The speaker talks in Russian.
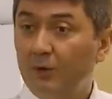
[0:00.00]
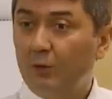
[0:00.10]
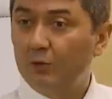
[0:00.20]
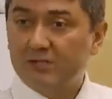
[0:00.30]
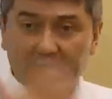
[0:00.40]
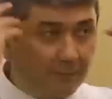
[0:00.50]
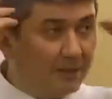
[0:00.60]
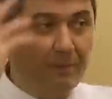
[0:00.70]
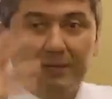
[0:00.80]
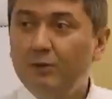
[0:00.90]
Он сам
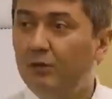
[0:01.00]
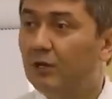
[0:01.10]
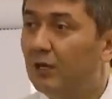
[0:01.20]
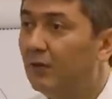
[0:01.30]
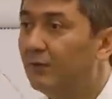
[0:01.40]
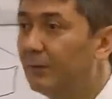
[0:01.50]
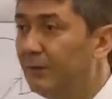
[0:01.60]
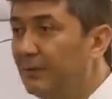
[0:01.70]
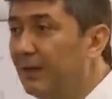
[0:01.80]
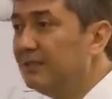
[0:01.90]
не поймет. Вы
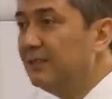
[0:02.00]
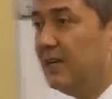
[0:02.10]
понимаете,